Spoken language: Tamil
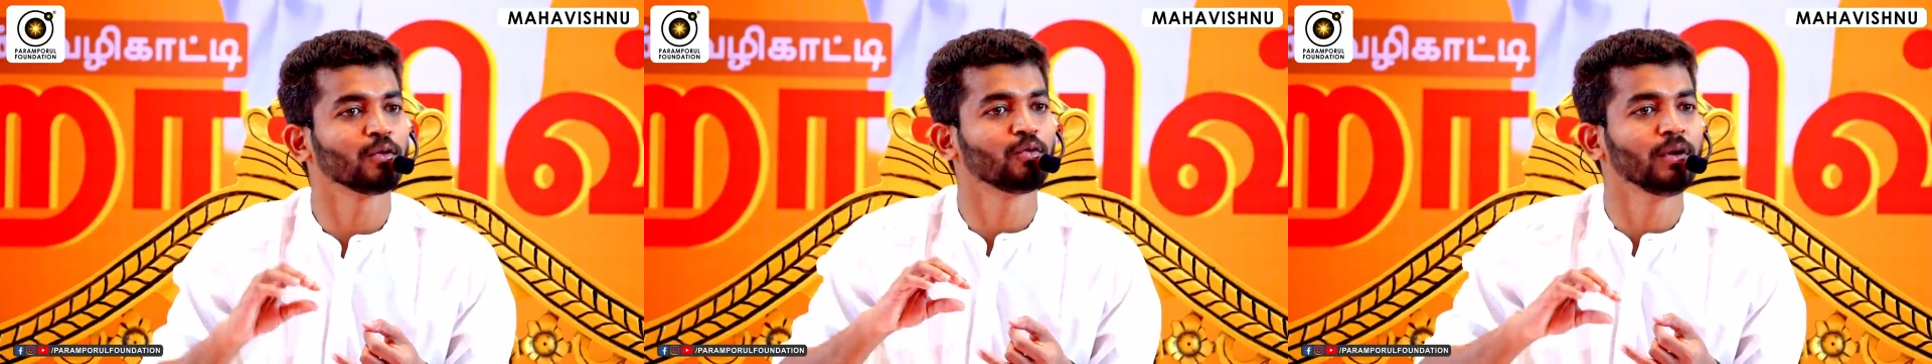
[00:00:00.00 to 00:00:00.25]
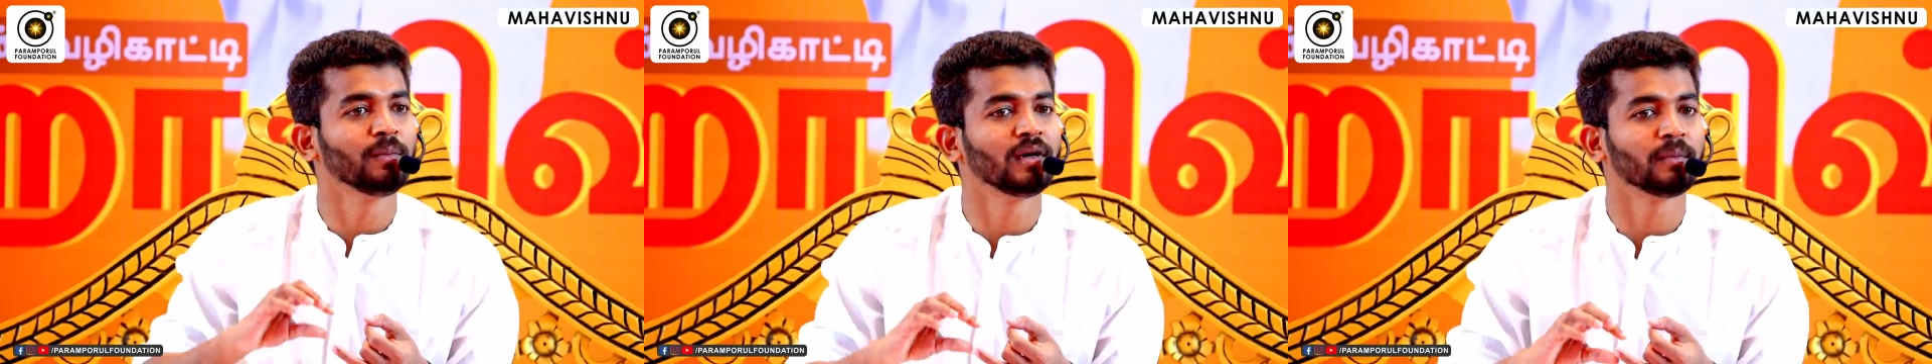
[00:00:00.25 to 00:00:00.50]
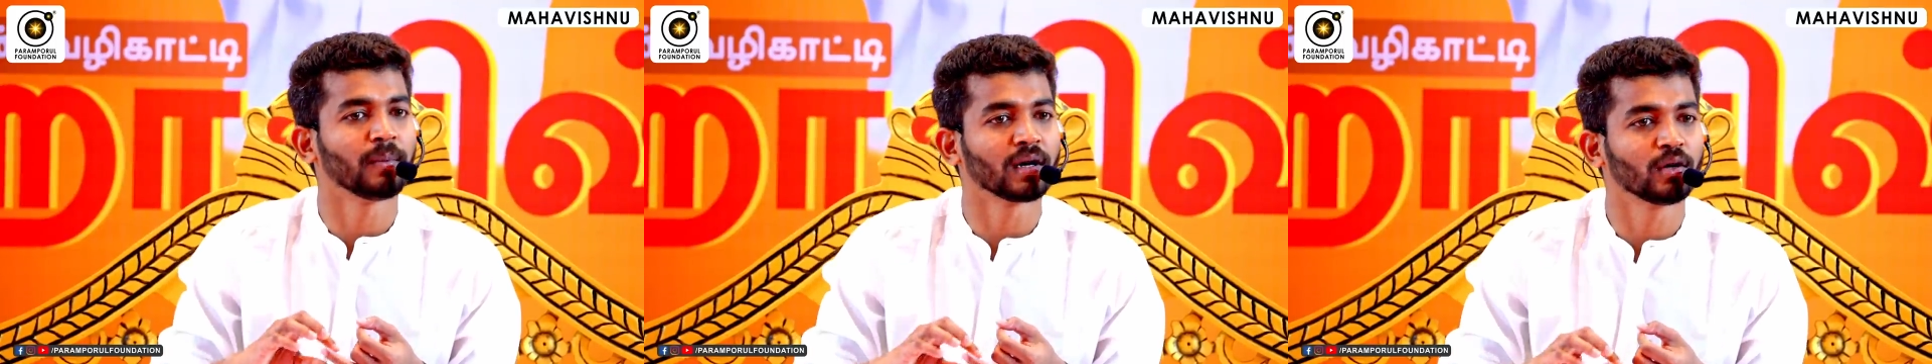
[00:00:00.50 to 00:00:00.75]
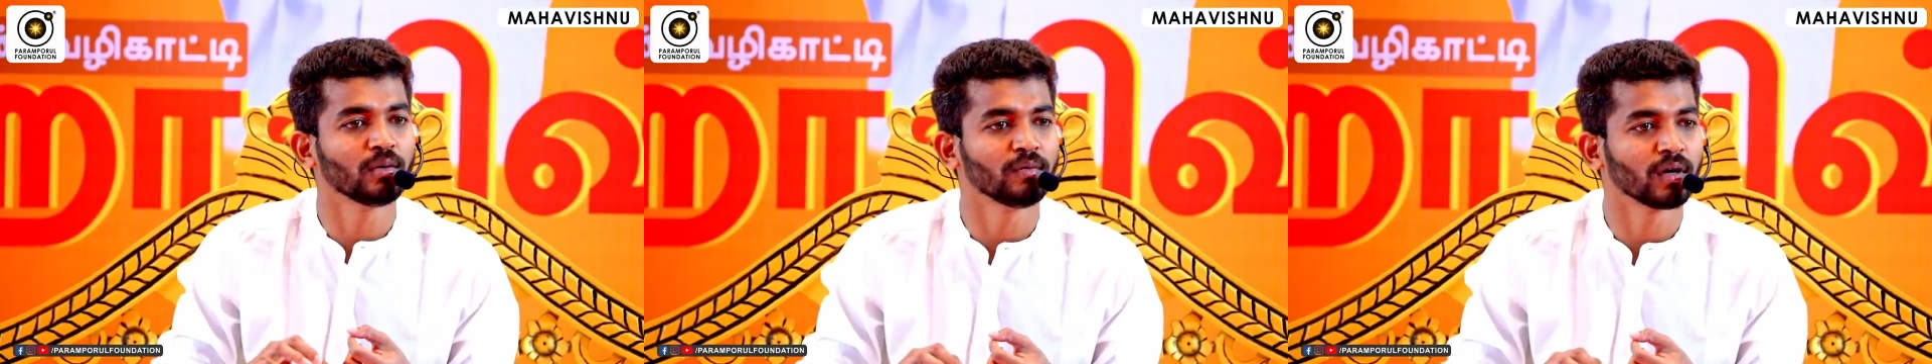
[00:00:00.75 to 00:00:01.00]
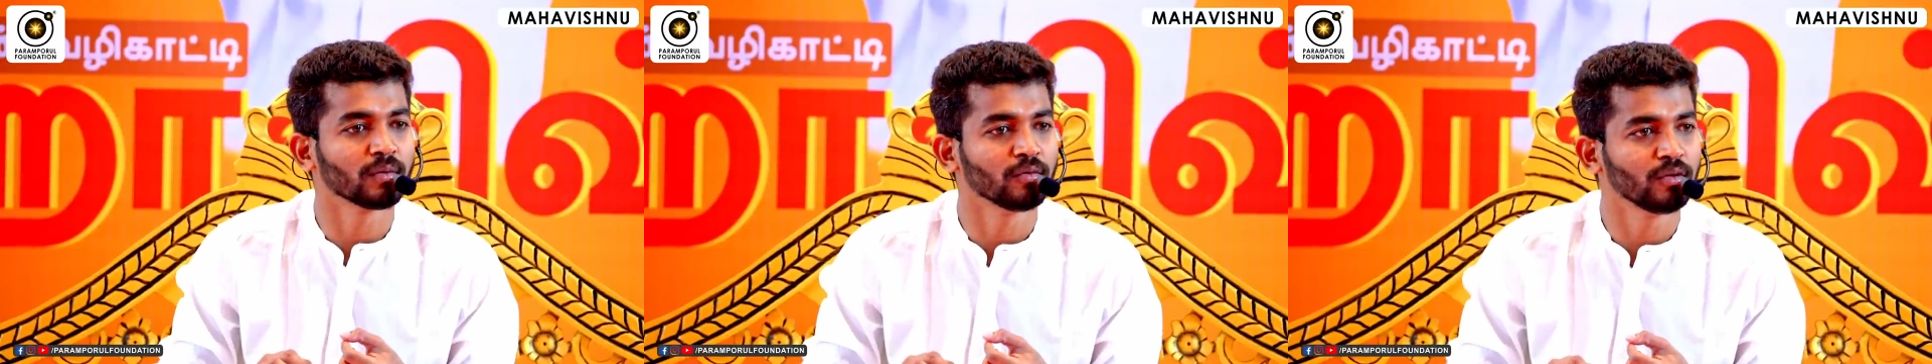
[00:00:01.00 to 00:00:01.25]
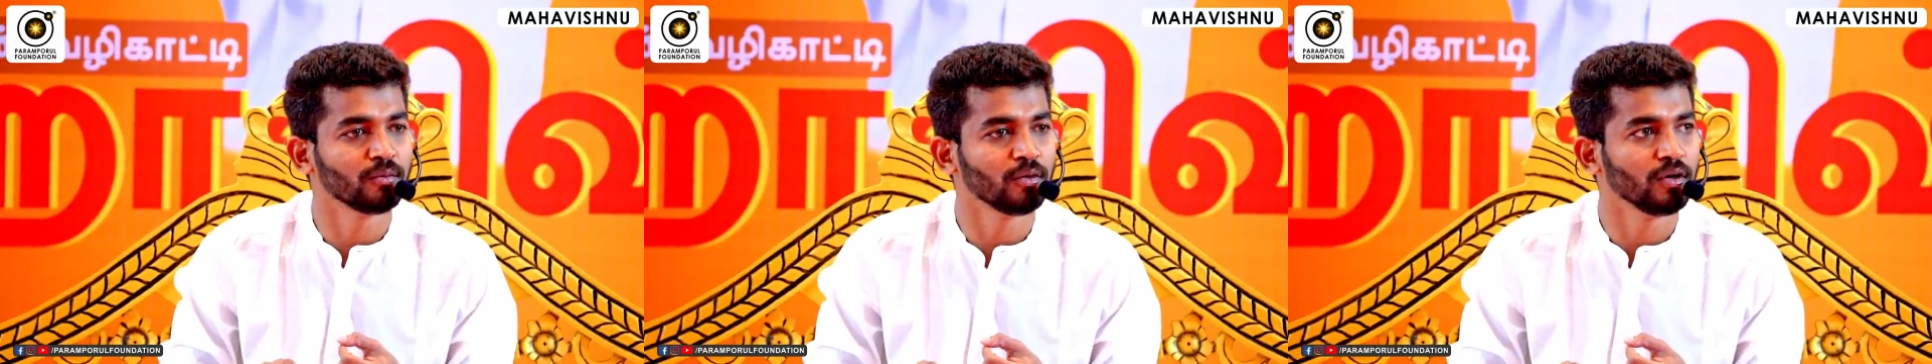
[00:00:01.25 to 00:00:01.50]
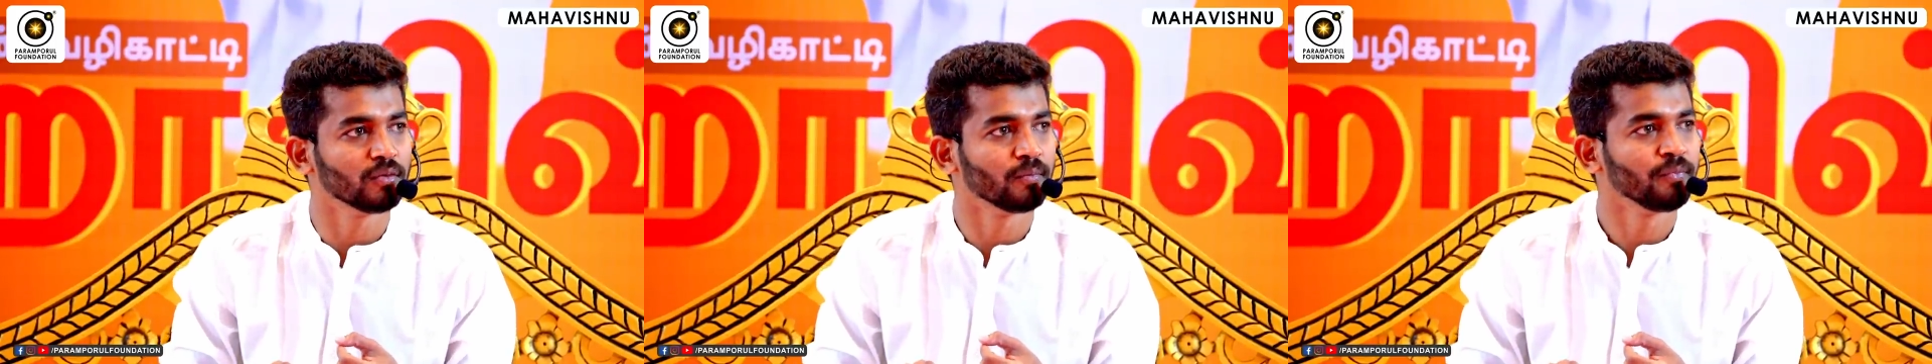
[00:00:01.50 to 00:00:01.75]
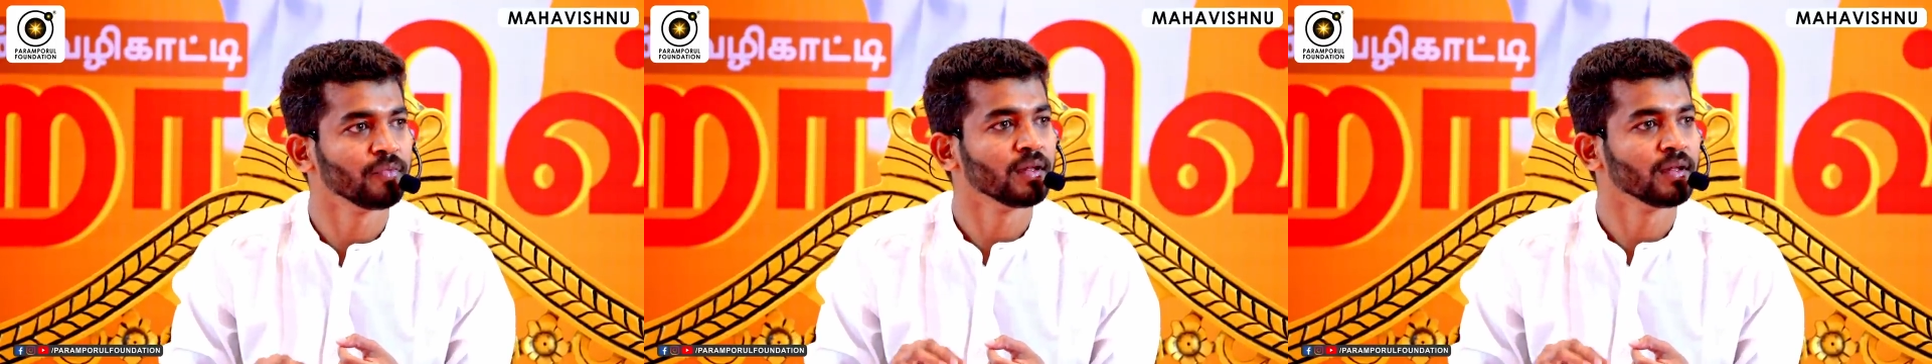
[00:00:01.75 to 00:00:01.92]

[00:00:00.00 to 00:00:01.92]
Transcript: ஒரு குறிப்பிட்ட பக்குவம் வரும்போது புரியும்